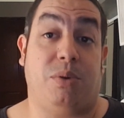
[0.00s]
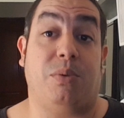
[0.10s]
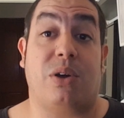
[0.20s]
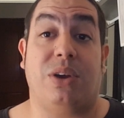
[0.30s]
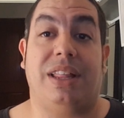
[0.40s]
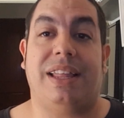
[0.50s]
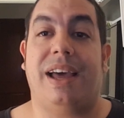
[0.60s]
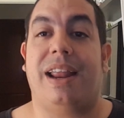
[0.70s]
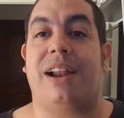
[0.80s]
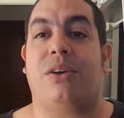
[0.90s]
vuelvo a
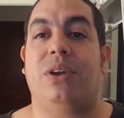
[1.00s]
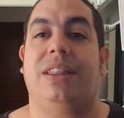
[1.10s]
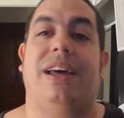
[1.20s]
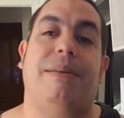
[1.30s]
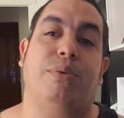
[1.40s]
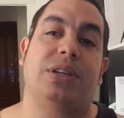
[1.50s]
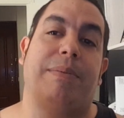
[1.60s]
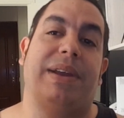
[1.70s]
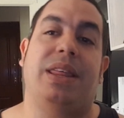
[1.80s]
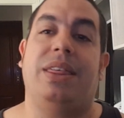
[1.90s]
conectar. Al conectar, pues
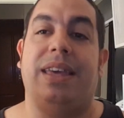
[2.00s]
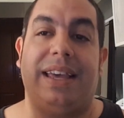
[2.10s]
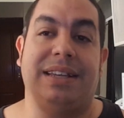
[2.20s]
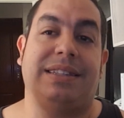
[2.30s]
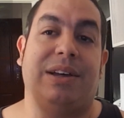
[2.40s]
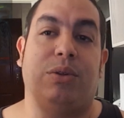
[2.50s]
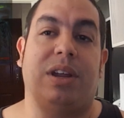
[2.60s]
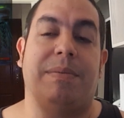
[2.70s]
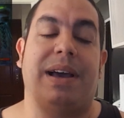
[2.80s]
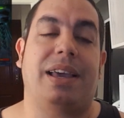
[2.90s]
ya aparece esta
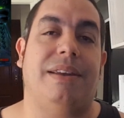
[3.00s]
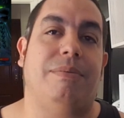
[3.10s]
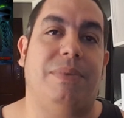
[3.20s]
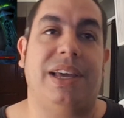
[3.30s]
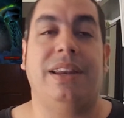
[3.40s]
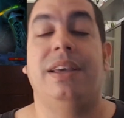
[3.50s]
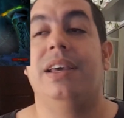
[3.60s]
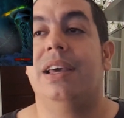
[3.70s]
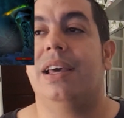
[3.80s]
otra imagen. Bien,